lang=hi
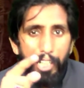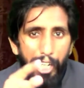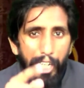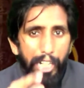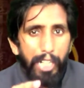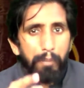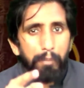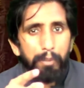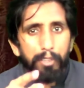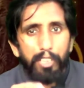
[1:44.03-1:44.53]

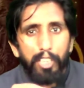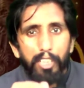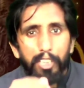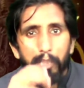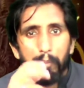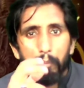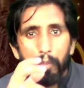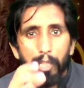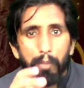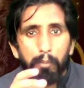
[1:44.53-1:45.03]
एंड पे
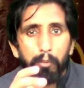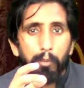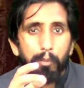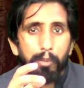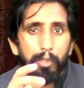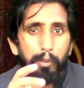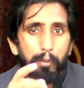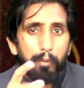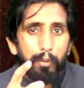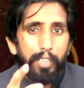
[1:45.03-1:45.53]
जाके मैं आपको
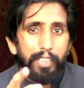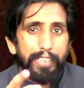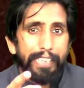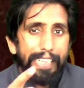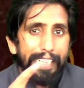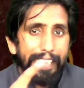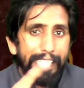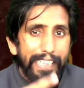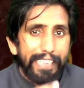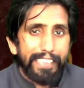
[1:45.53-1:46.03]
बताऊँगा
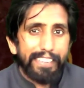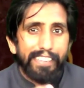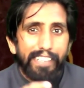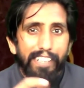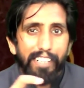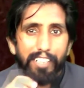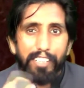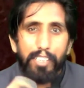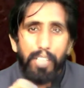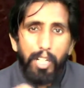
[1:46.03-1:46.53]
कि किस
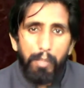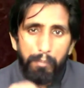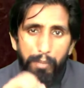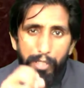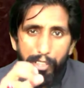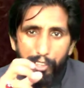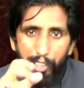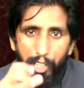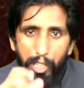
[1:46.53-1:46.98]
तरह अपने